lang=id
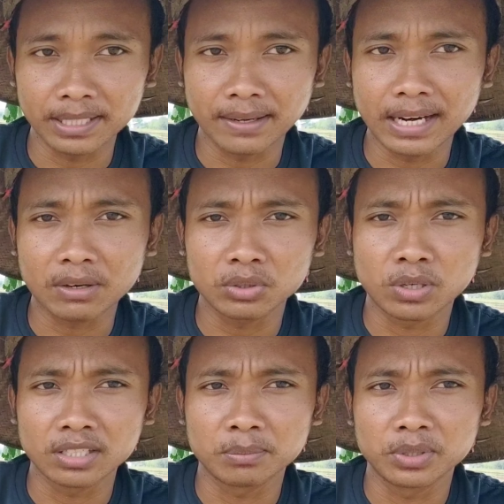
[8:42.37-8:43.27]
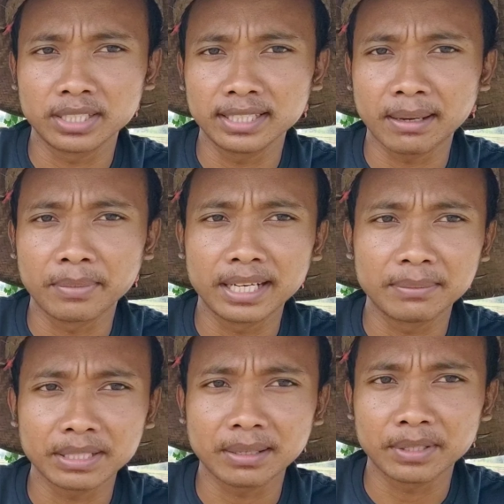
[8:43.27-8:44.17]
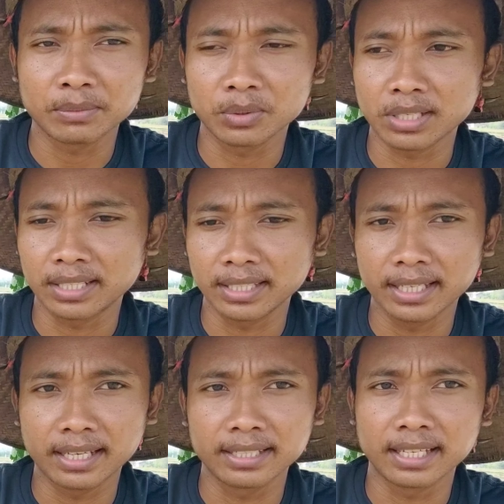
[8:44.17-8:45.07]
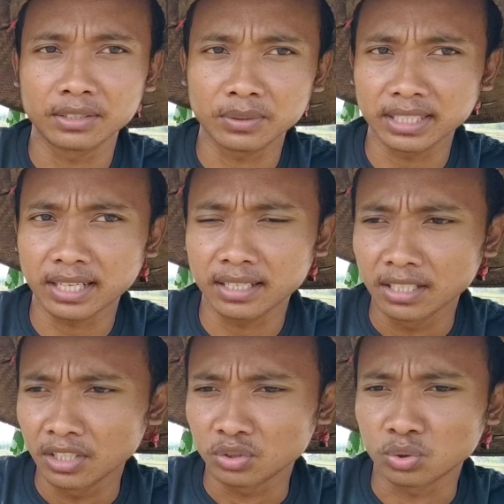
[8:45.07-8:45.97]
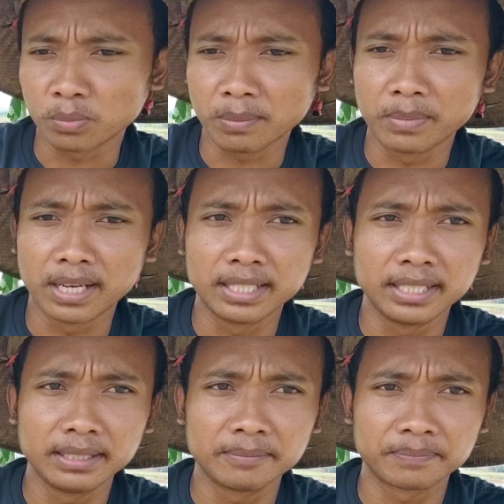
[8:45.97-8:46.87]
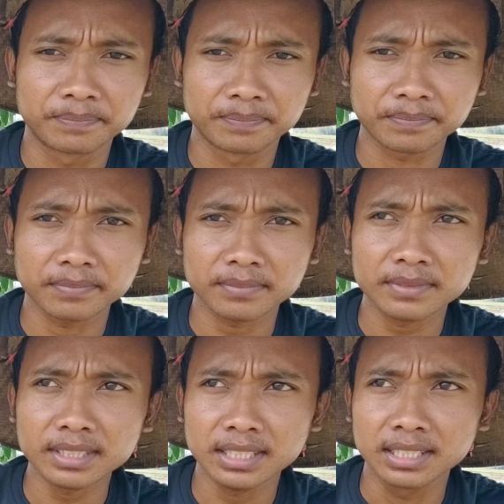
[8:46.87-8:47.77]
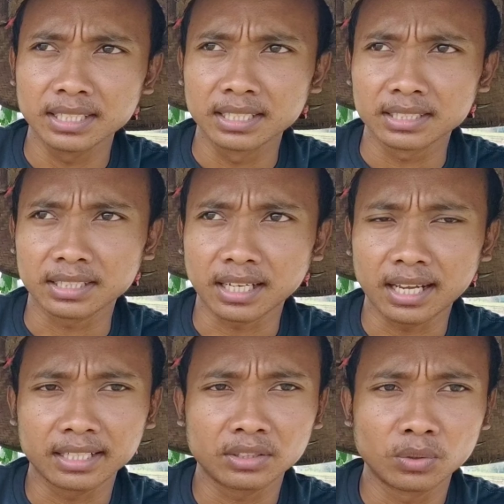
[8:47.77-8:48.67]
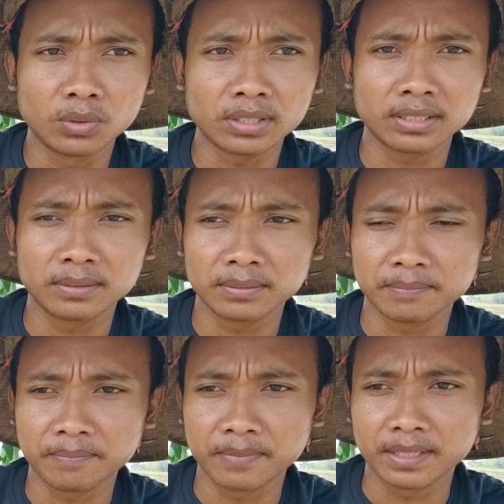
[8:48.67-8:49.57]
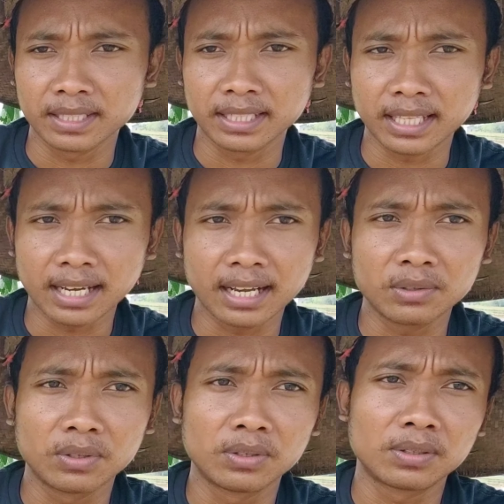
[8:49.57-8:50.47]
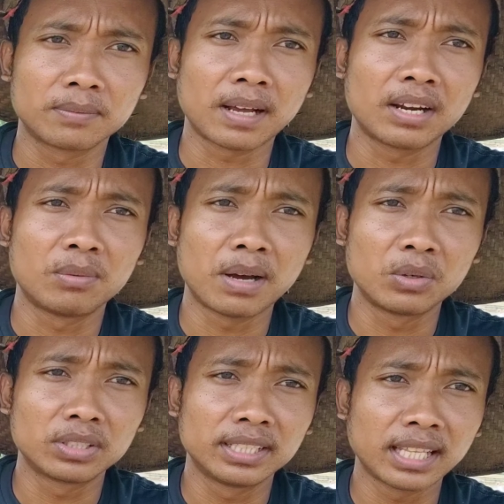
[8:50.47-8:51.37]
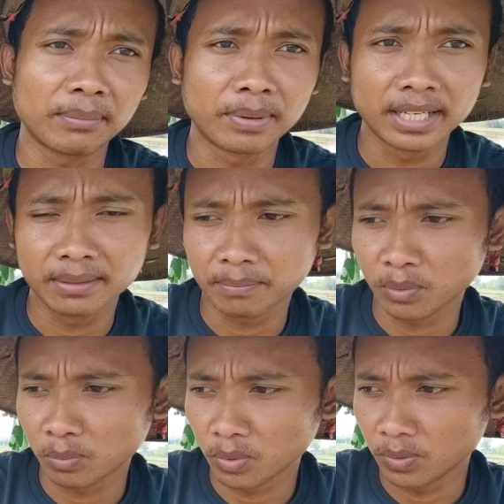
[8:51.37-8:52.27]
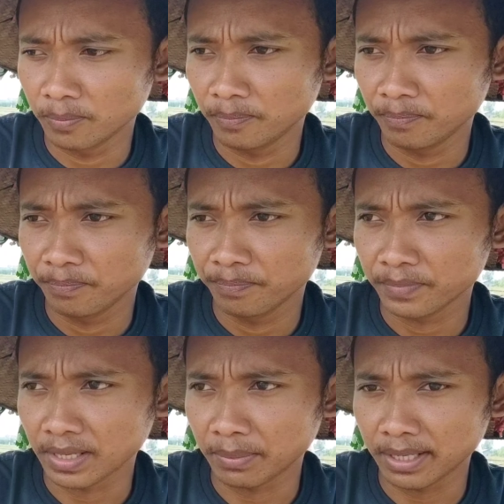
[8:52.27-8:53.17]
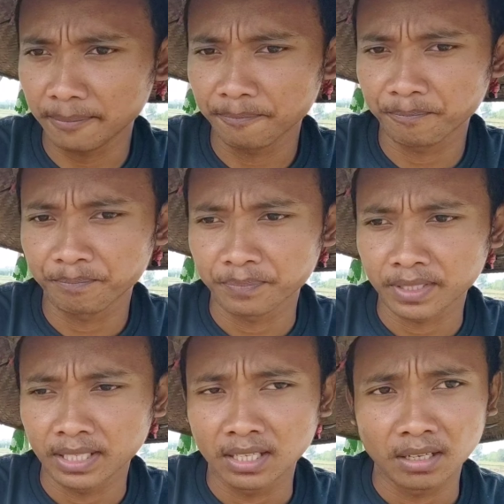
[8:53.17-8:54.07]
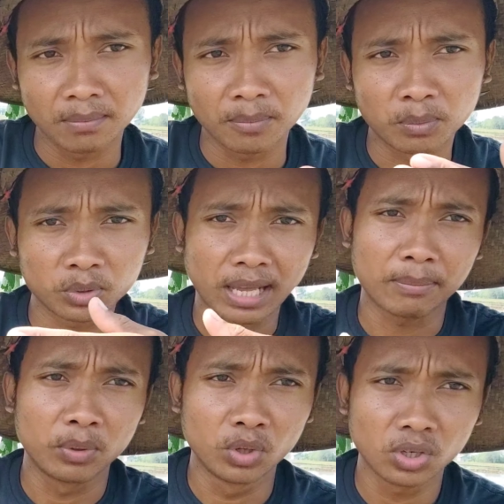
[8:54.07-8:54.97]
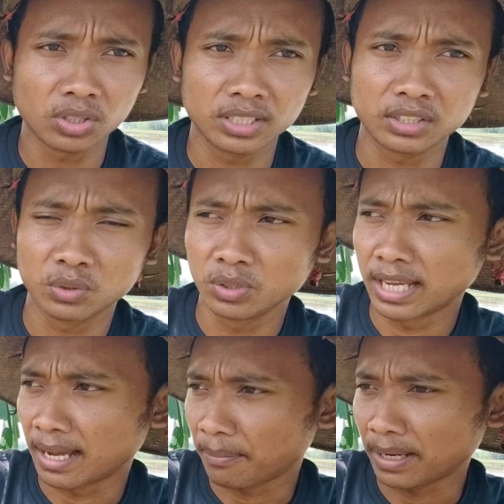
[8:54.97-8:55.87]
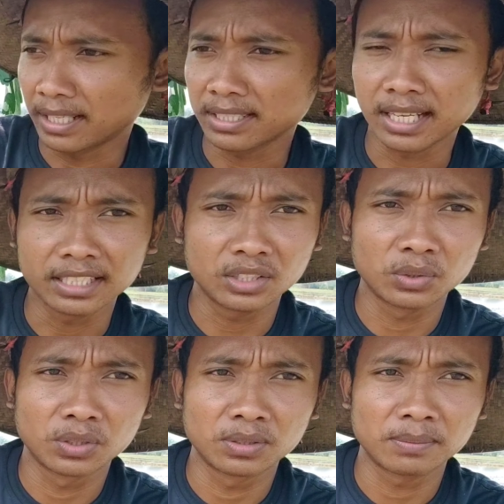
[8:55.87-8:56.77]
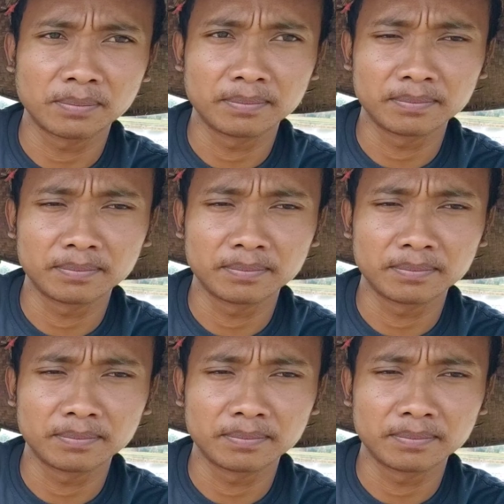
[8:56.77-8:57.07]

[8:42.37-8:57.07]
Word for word: pas awal aku sudah sebutin tambahin 5 sampai 10 cm ya yaitu kita tutup kembali setelah itu kita nganu lur kalau mau ditambahin pupuk apa pupuk tabur itu ya pada saat itu lur